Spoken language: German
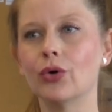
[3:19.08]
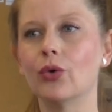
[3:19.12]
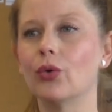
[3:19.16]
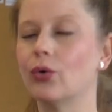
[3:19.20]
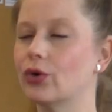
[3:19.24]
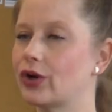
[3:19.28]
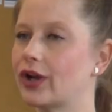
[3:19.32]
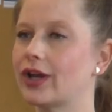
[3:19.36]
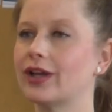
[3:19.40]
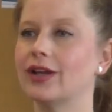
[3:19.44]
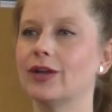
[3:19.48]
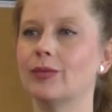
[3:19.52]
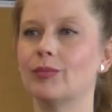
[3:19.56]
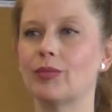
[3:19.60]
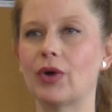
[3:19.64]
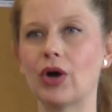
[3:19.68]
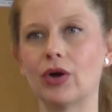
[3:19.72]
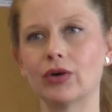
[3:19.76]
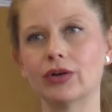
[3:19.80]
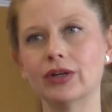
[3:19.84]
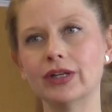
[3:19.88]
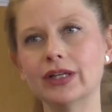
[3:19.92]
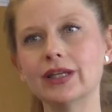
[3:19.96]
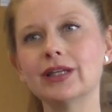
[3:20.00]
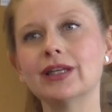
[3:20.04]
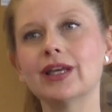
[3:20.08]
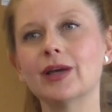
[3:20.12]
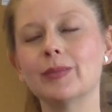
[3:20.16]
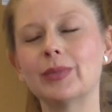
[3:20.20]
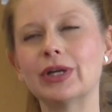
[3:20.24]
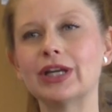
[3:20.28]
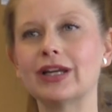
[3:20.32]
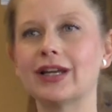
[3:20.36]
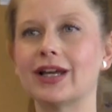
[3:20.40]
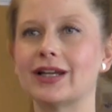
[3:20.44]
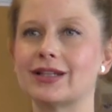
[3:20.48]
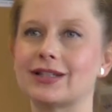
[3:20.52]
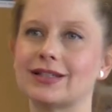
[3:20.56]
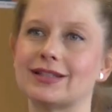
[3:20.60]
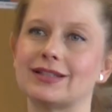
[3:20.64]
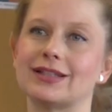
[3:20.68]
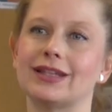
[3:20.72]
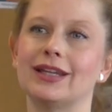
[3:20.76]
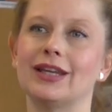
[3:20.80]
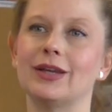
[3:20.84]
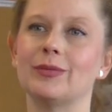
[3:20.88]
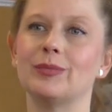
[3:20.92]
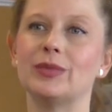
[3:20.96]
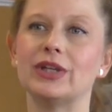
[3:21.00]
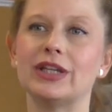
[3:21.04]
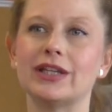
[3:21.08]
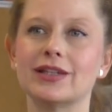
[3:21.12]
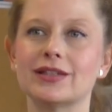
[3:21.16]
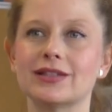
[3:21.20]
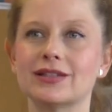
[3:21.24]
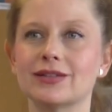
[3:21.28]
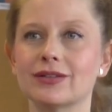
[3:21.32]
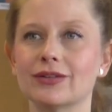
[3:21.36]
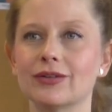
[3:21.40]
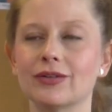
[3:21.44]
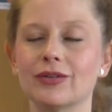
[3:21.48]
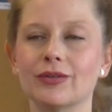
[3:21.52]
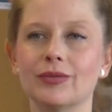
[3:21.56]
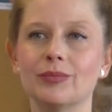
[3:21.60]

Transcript: oder eben auch nicht. Aber dann hat das eben nichts